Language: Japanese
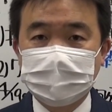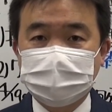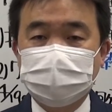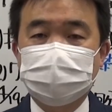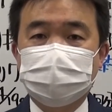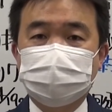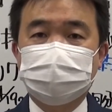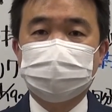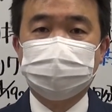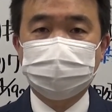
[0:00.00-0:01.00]

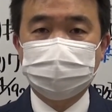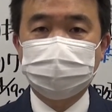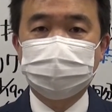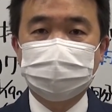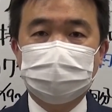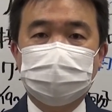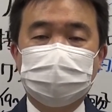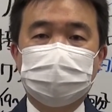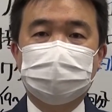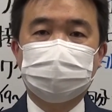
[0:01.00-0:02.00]
で、えー、そのよう
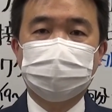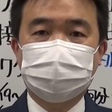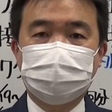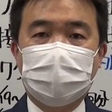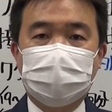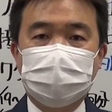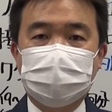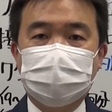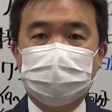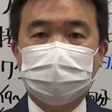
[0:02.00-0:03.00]
なことが
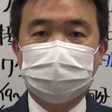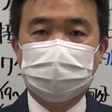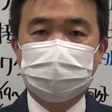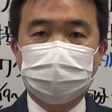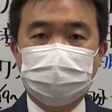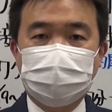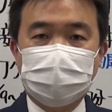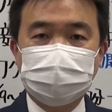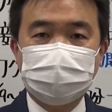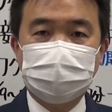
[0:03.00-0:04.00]
あ心
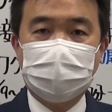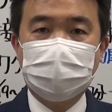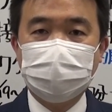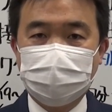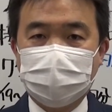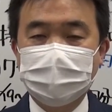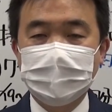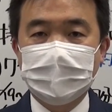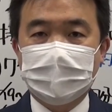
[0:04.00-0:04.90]
当たりがあれば、